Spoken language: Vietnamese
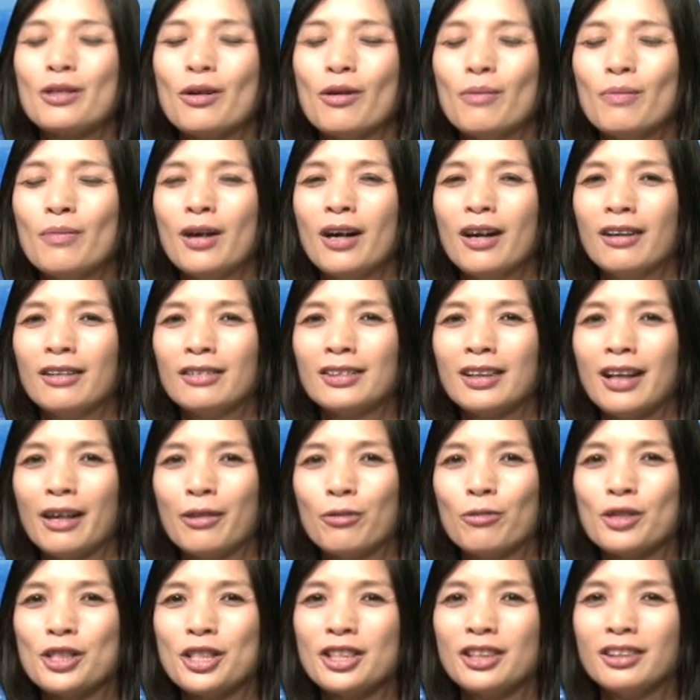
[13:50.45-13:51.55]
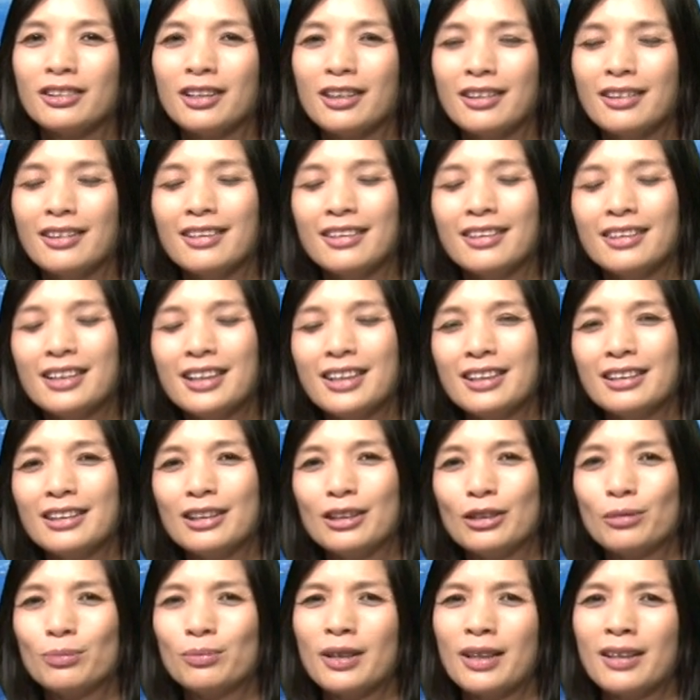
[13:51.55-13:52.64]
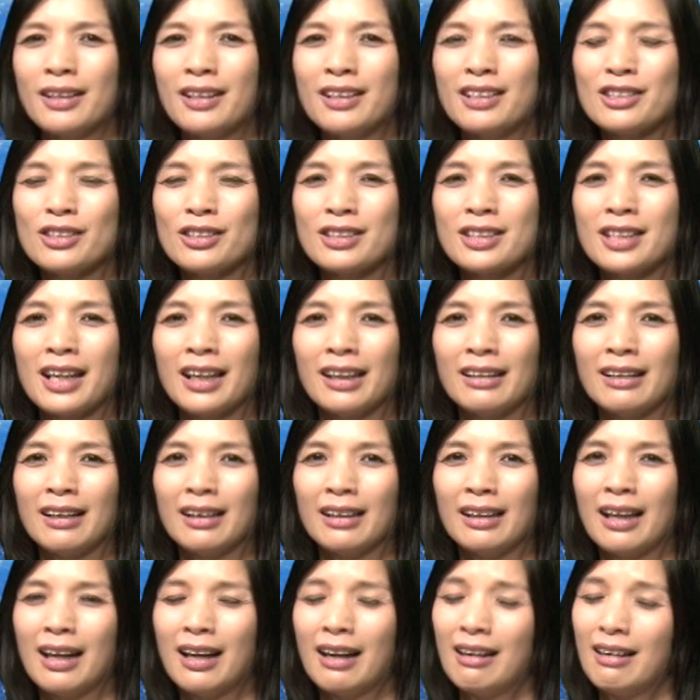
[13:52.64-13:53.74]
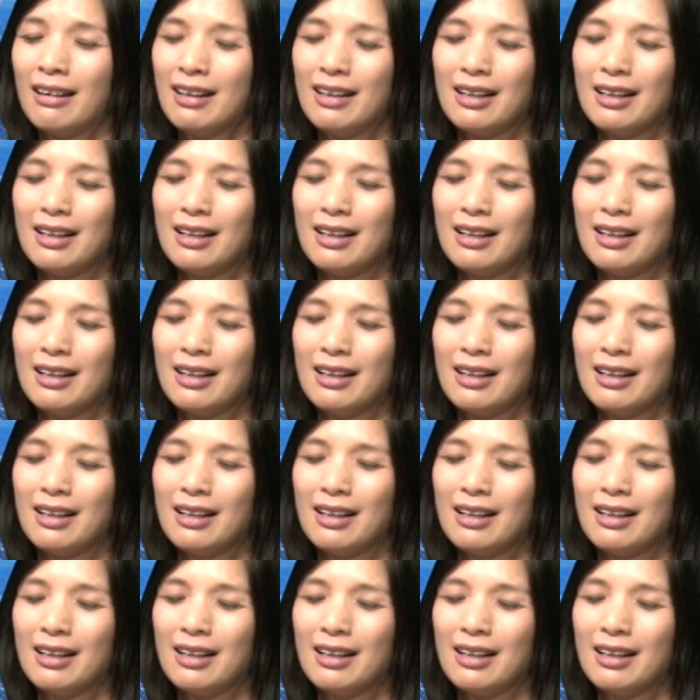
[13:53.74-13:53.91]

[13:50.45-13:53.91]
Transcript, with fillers: trộn ở tại Washington đó thì chúng ta thấy rõ ràng rằng là, là